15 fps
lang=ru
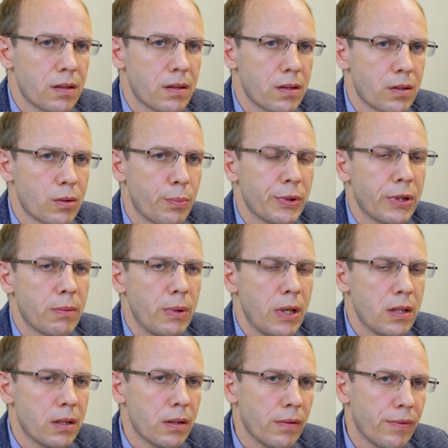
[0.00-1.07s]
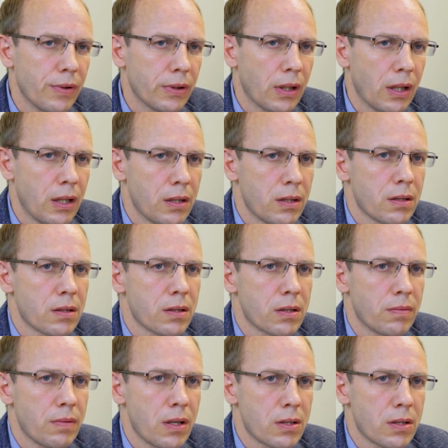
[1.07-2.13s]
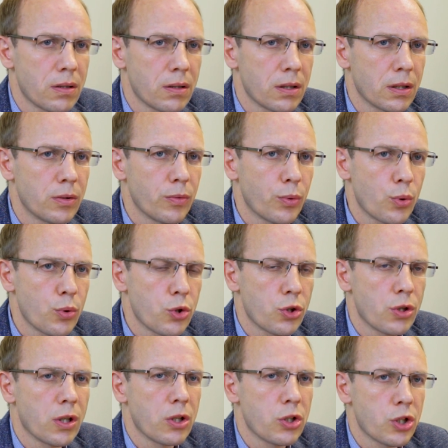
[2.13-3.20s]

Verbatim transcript: С употреблением вина связаны двуручные